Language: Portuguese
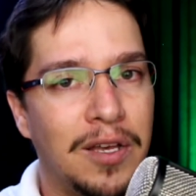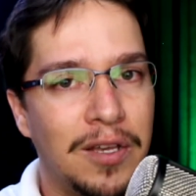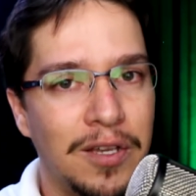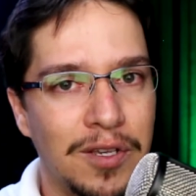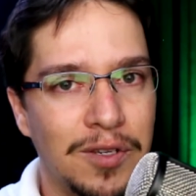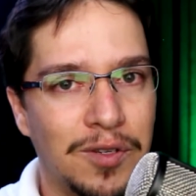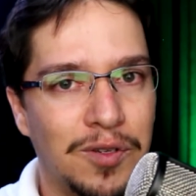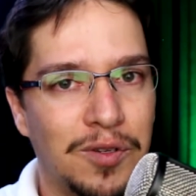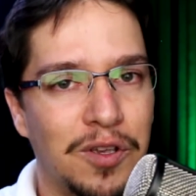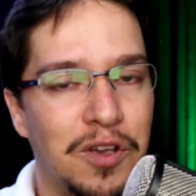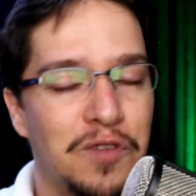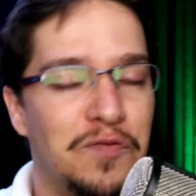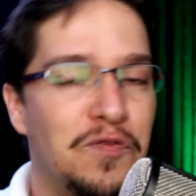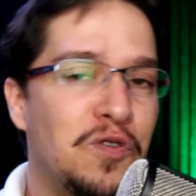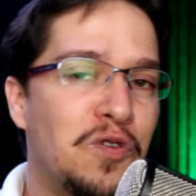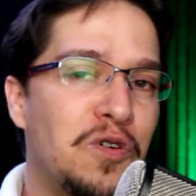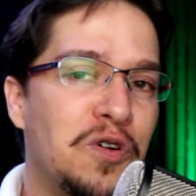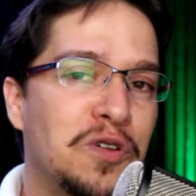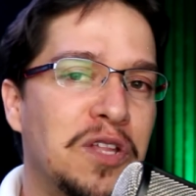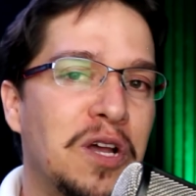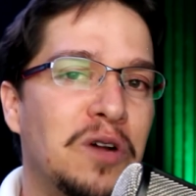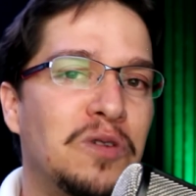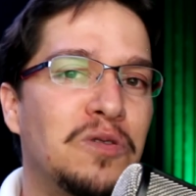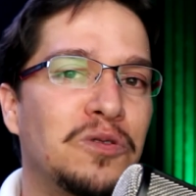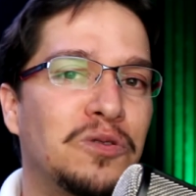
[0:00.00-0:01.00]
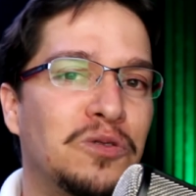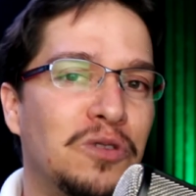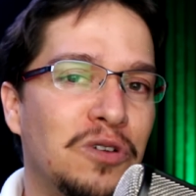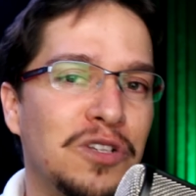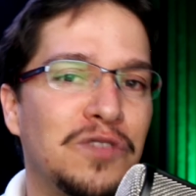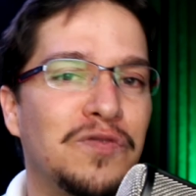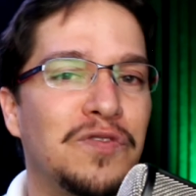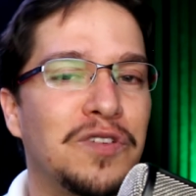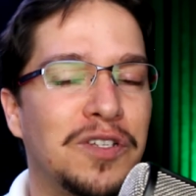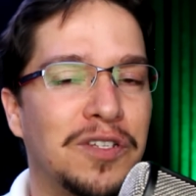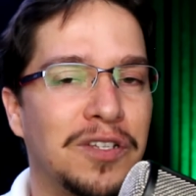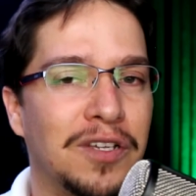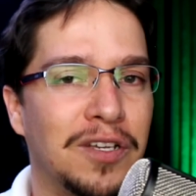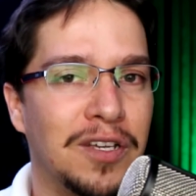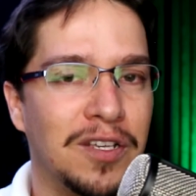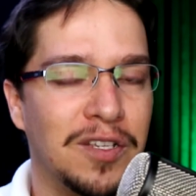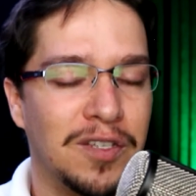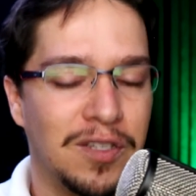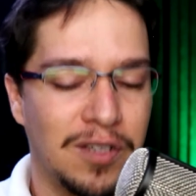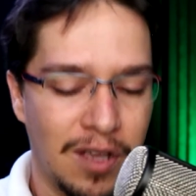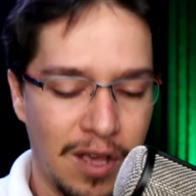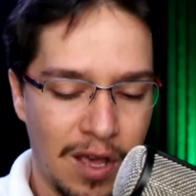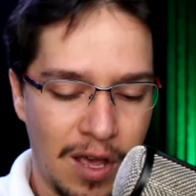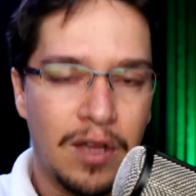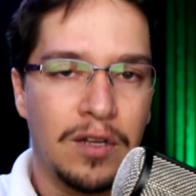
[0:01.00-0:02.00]
isso eu vou contar com todos
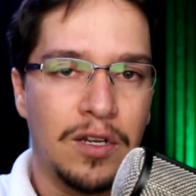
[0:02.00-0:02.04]
vocês.